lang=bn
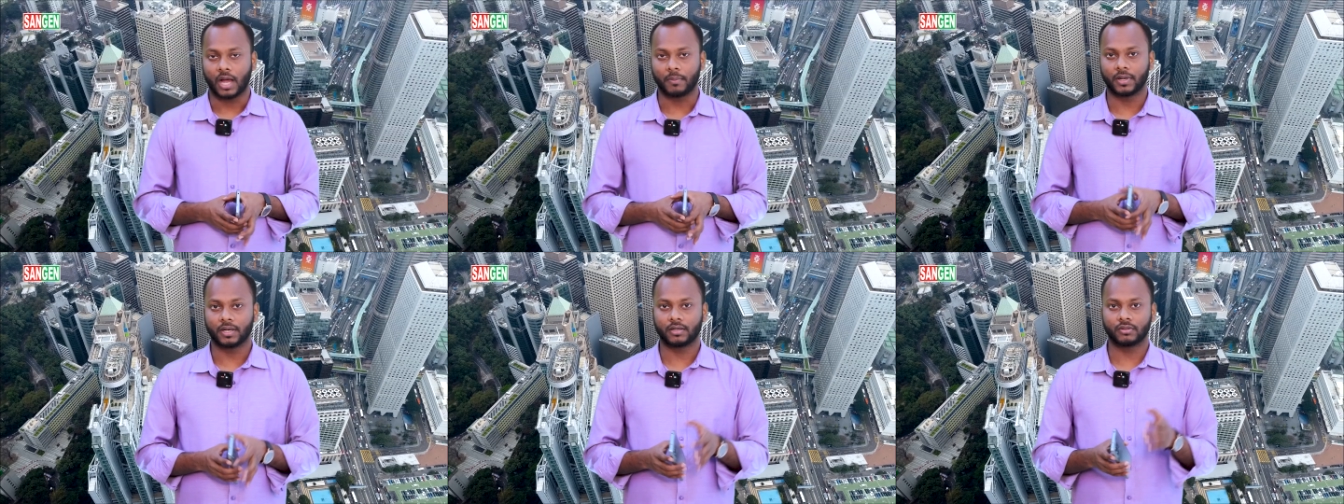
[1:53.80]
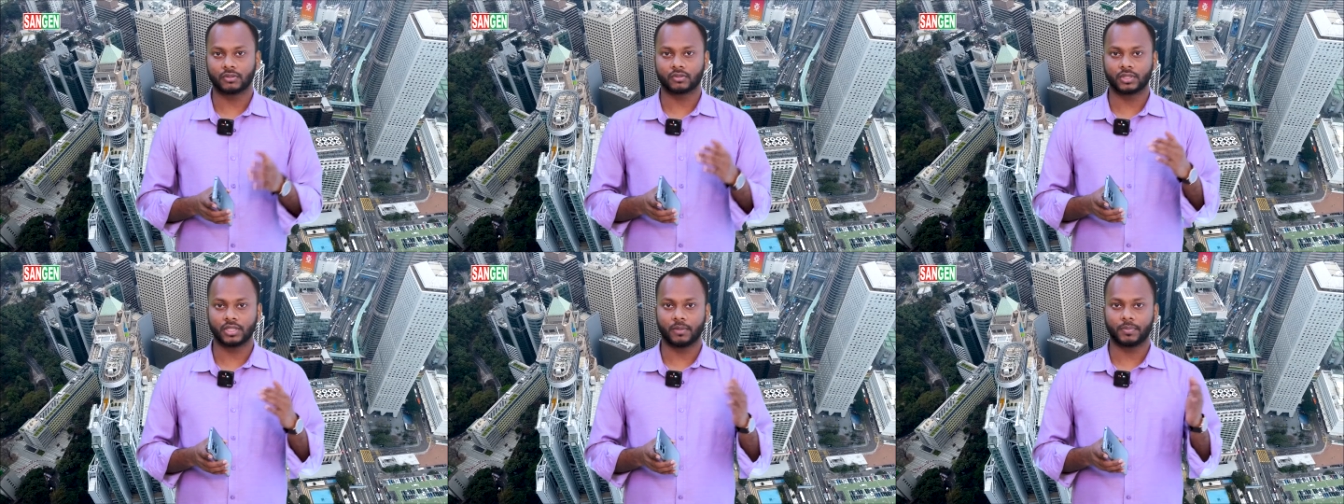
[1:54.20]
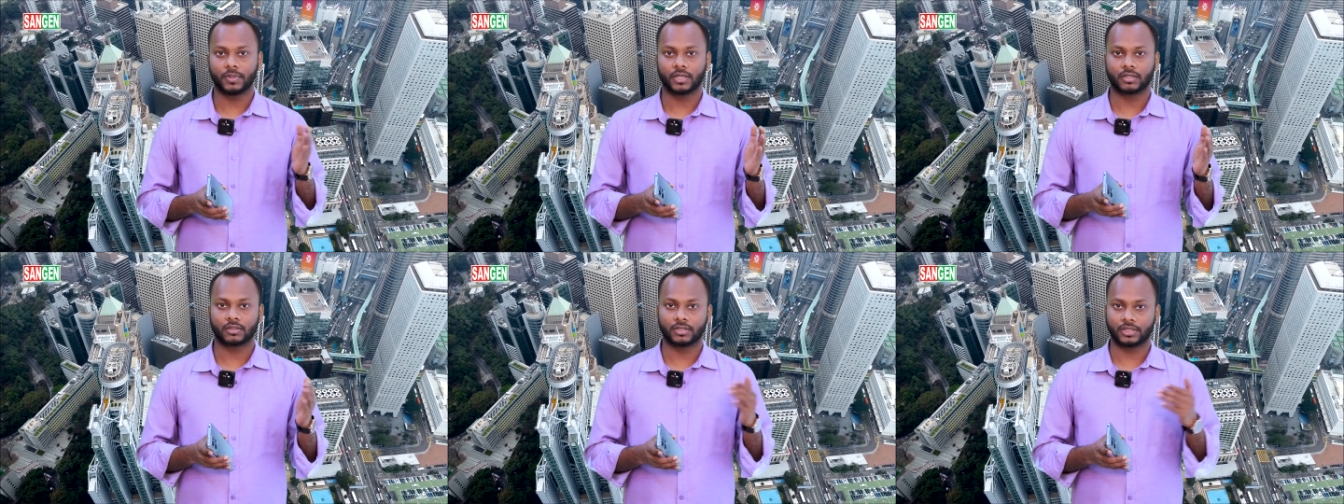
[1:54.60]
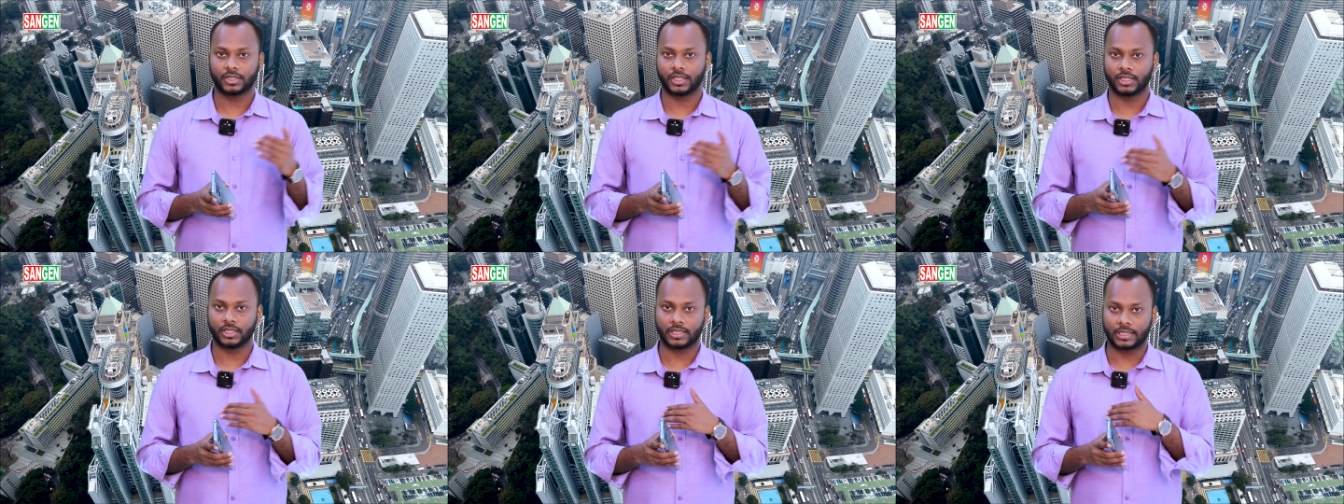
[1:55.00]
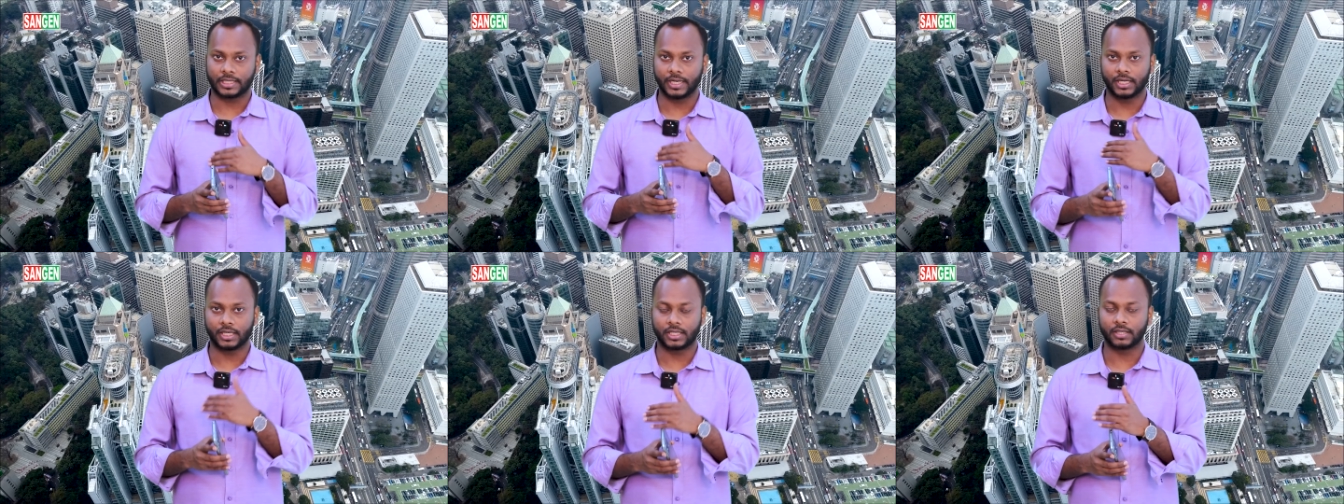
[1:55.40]
আবার যদি আপনার সেই
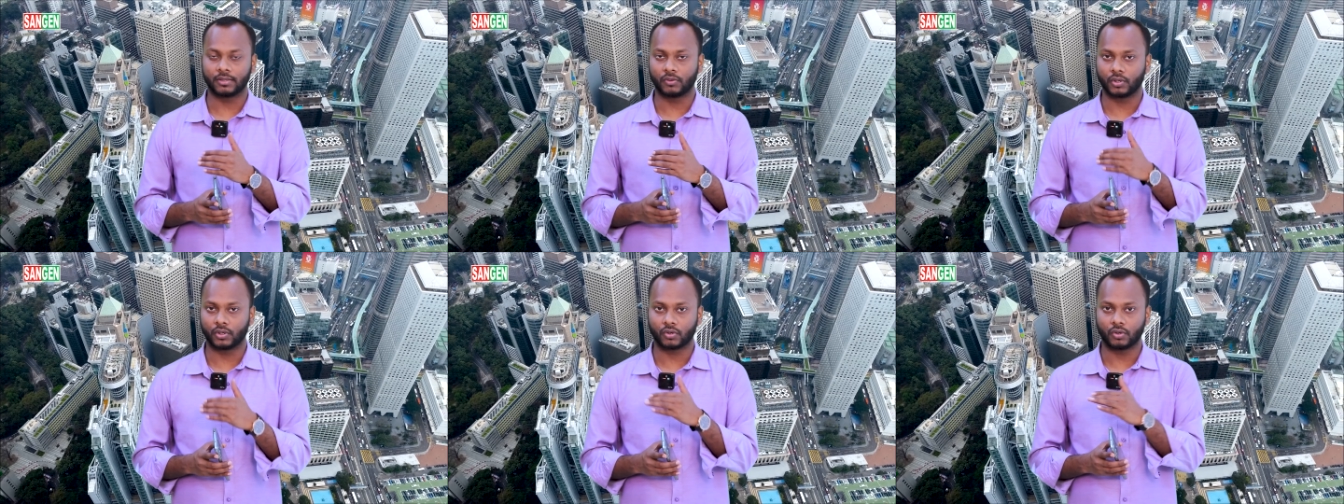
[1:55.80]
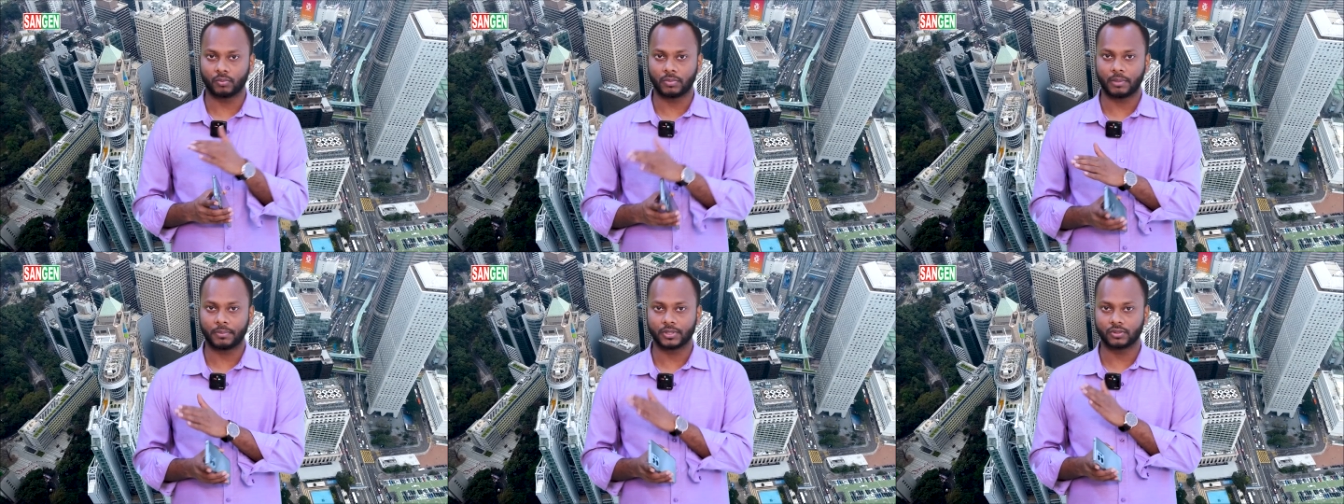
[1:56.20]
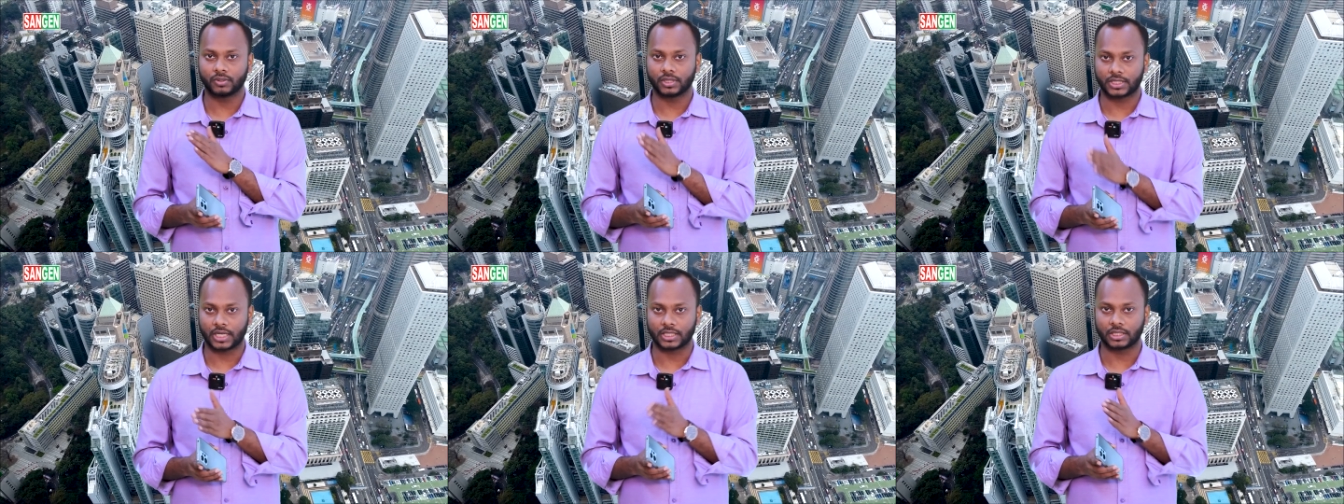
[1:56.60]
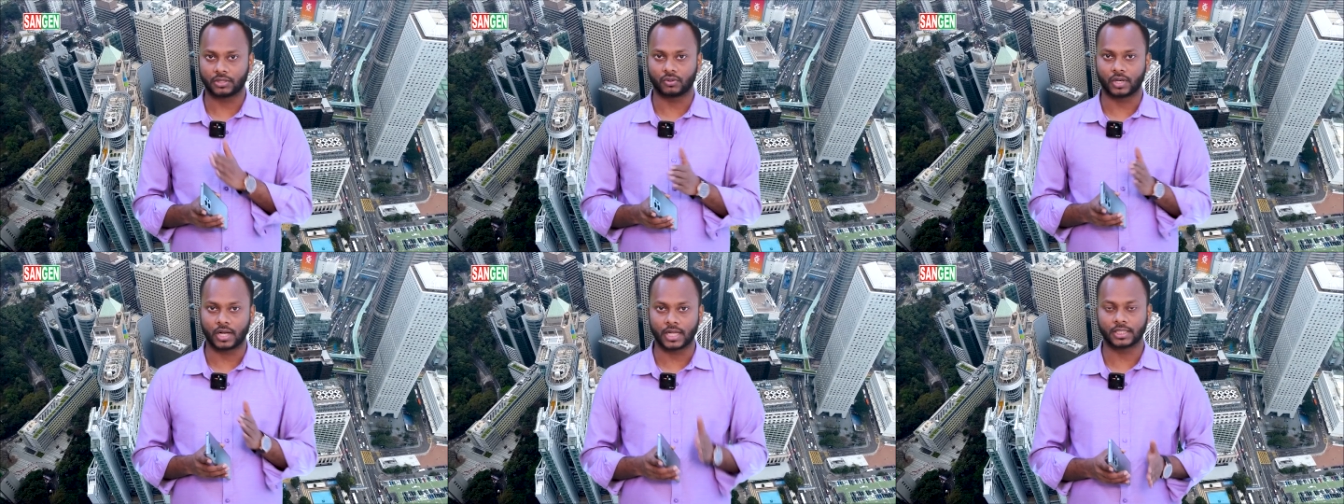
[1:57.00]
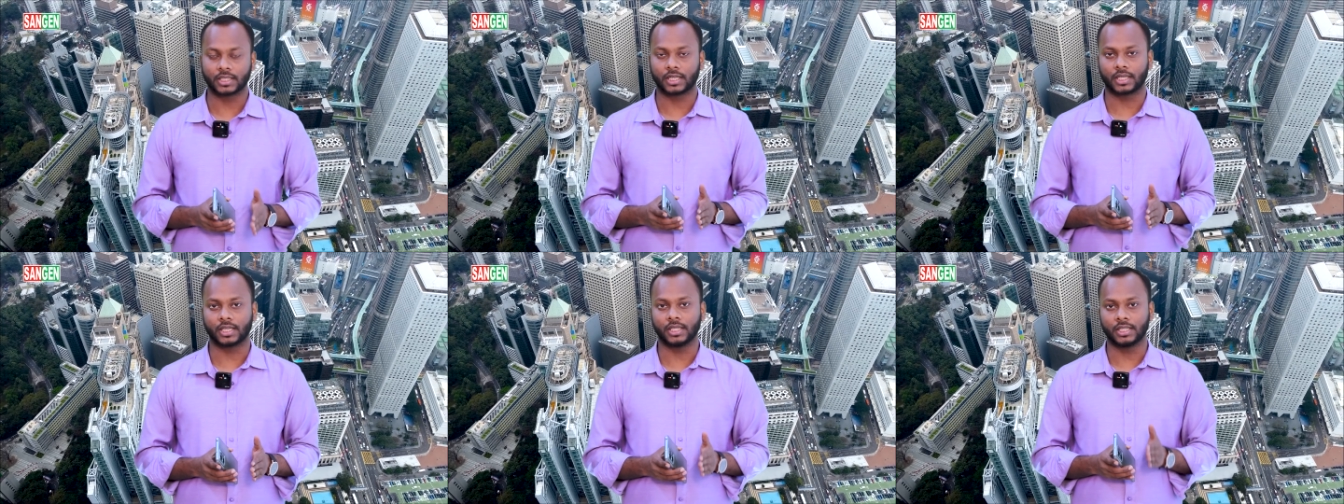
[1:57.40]
ক্রেডিট ওইরকমভাবে যদি সাজানো না
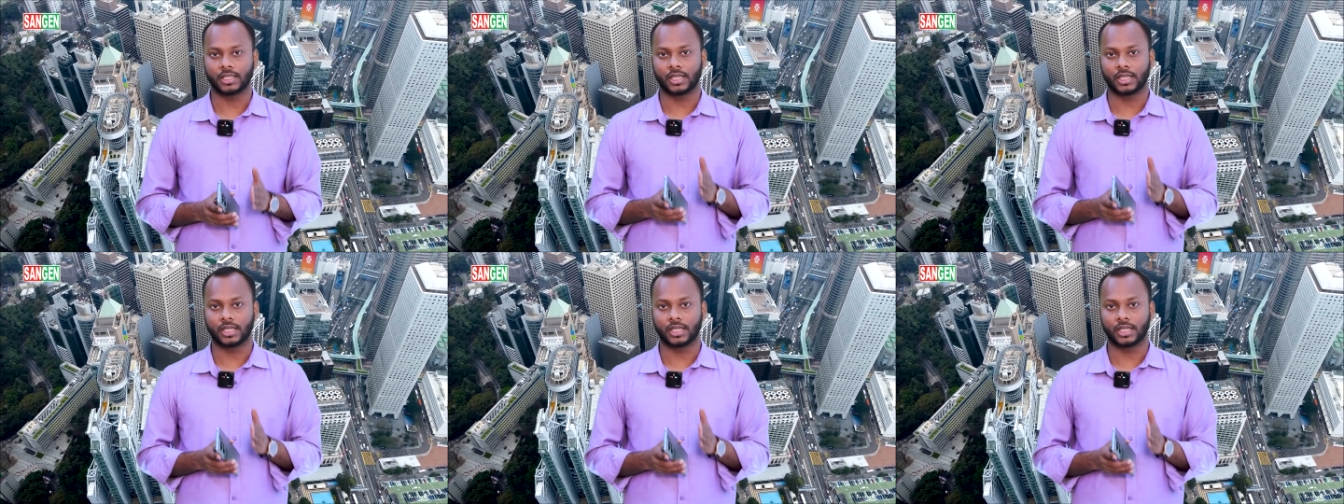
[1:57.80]
থাকে